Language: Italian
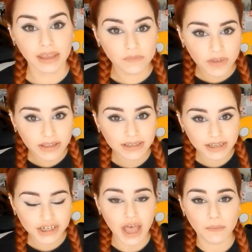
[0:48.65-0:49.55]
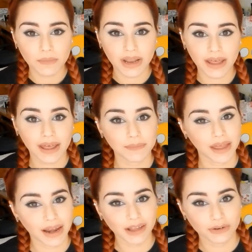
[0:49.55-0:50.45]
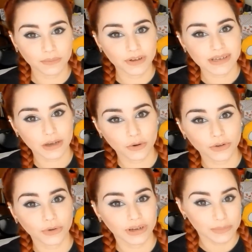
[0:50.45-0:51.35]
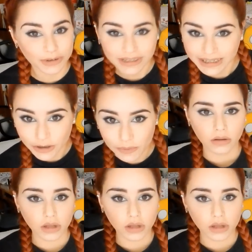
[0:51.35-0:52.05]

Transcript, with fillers: Il 20 dicembre mi è nato il mio secondo nipotino.